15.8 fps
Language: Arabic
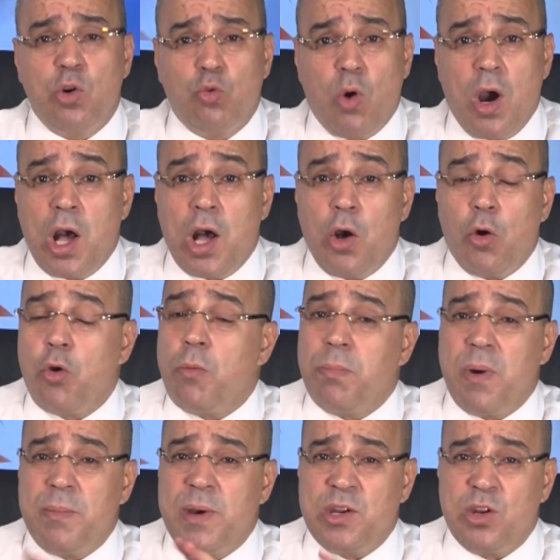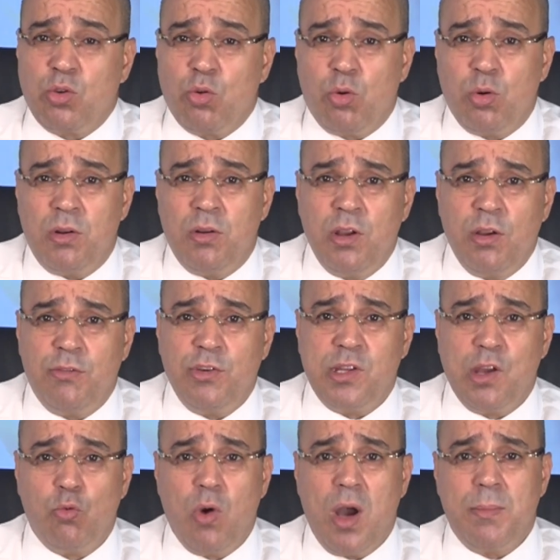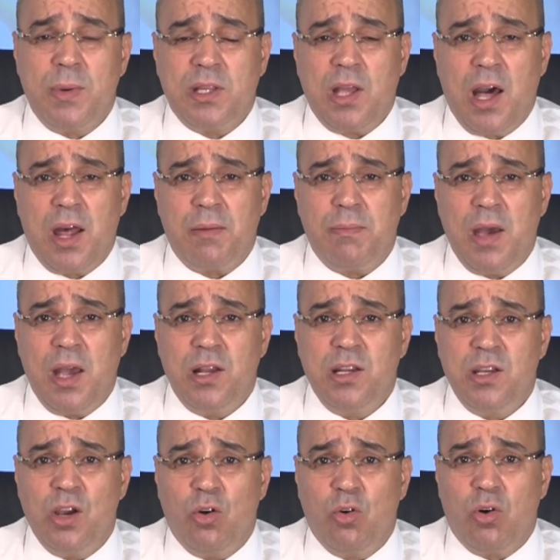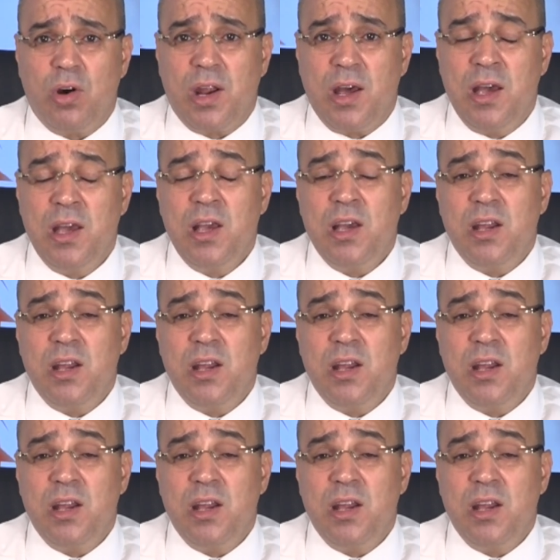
وربما ندخل في دوامة حرب أهلية أخرى